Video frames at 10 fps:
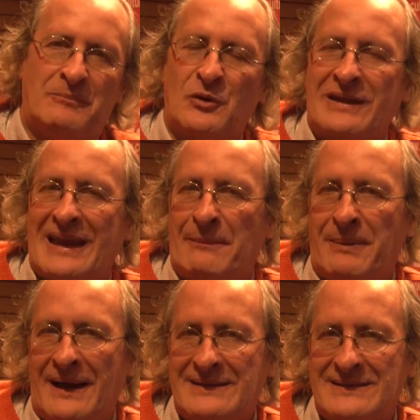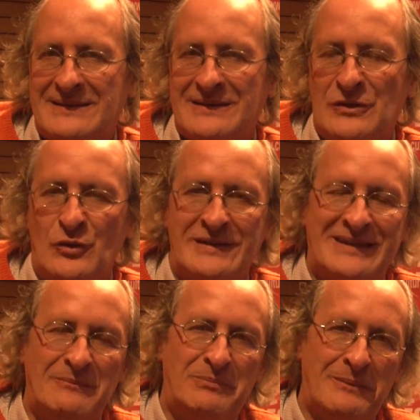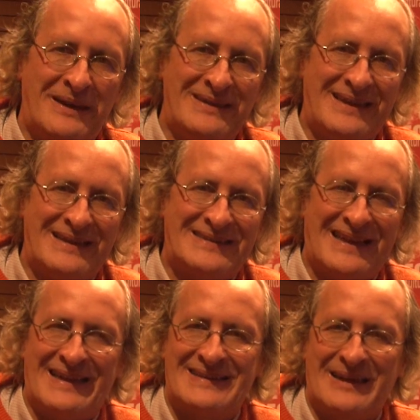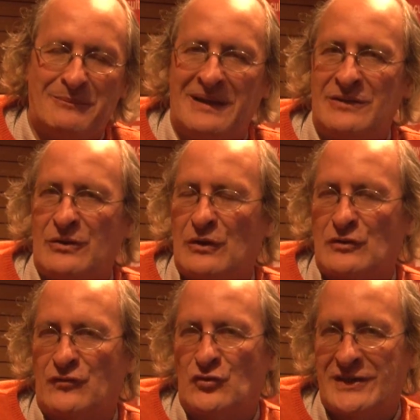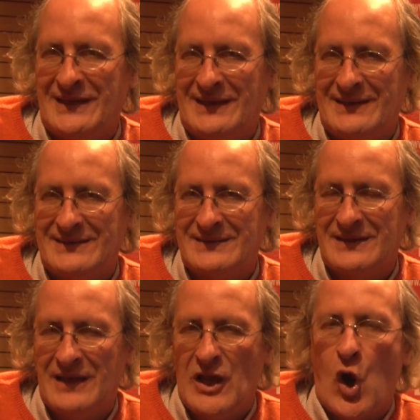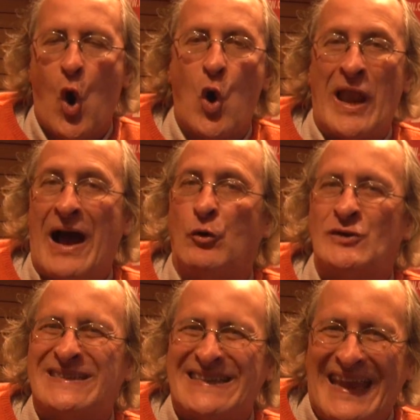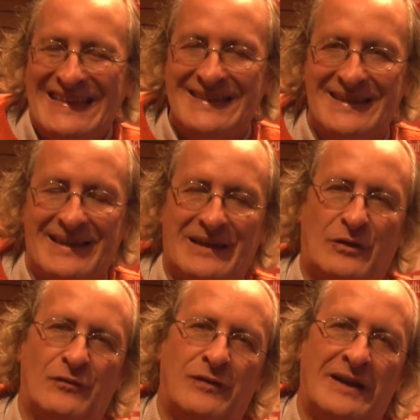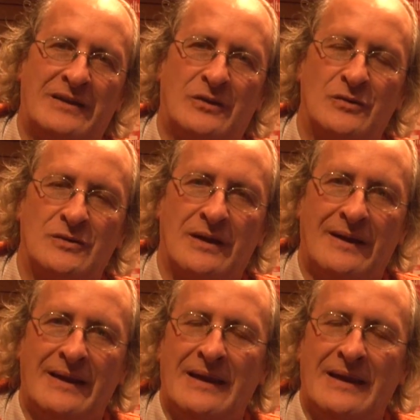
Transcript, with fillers: Porque la paz no es simplemente el silenciamiento de los fusiles o la ausencia de conflictos,